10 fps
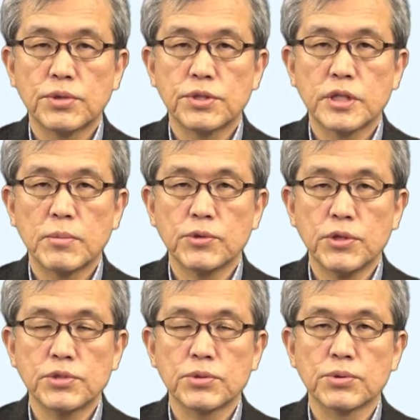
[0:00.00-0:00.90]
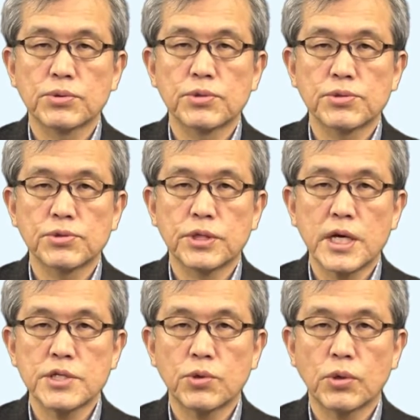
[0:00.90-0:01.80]
たものに相当する
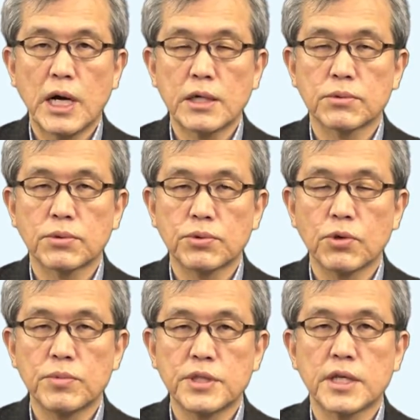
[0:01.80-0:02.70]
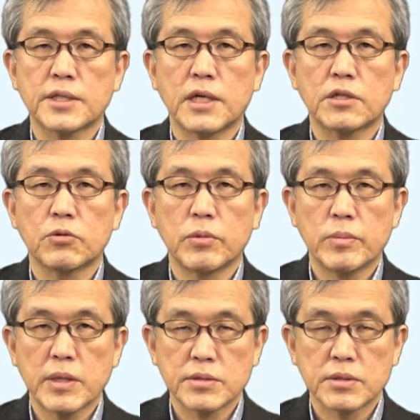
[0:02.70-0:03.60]
現象があることを見ていきたいと思い
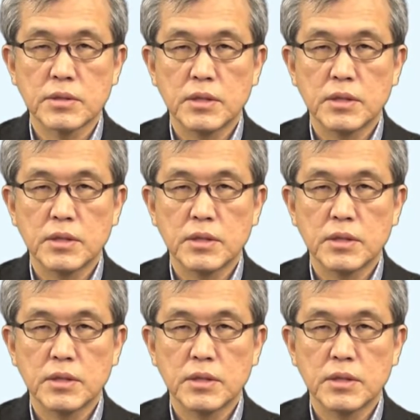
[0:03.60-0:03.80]
ます。